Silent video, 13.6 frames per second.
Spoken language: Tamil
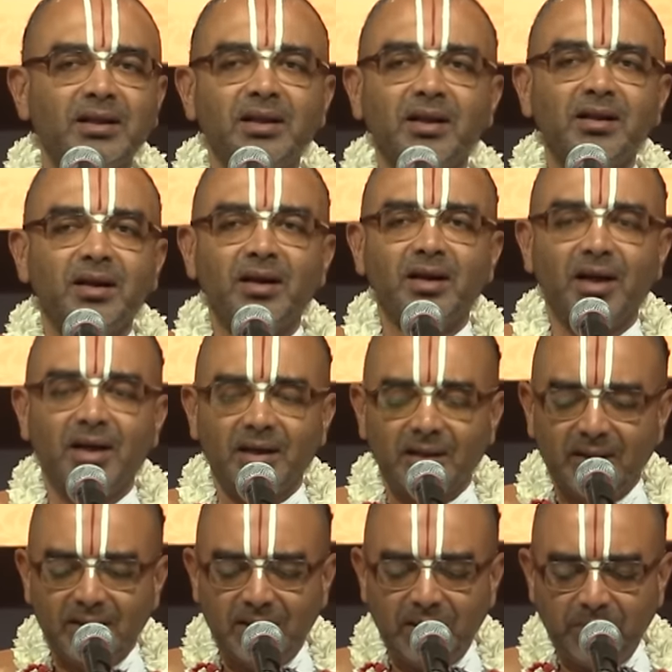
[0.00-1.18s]
தெரிஞ்சுட்டு இருக்கார்
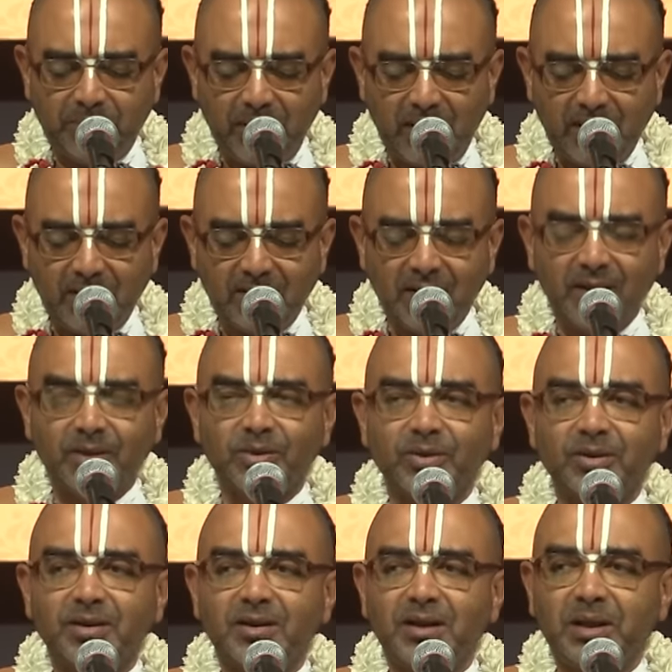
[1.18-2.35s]
திருப்பல்லாண்டு தெரியும்
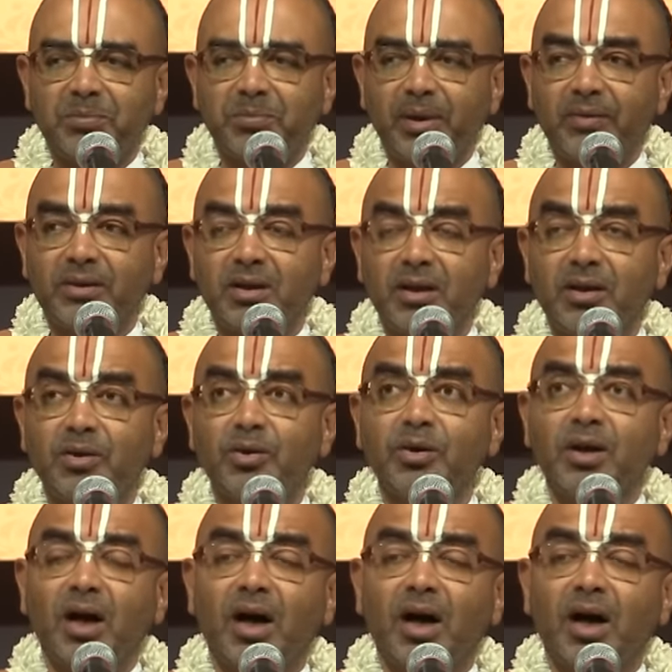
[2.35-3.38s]
திருப்பாவை தெரியும்